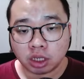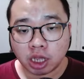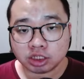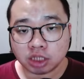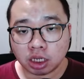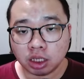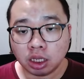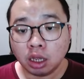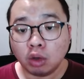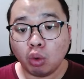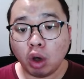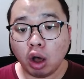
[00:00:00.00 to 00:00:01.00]
Gas lagi.
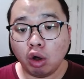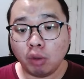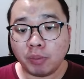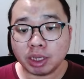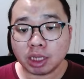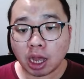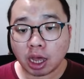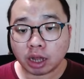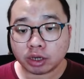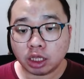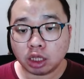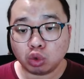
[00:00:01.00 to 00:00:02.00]
Wow,
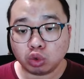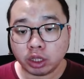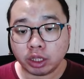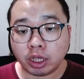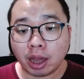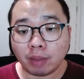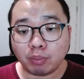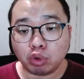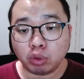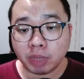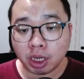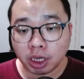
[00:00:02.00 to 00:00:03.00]
bentar. Itu
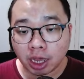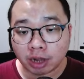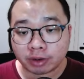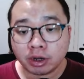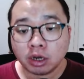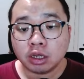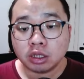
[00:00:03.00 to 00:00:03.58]
30 miliar.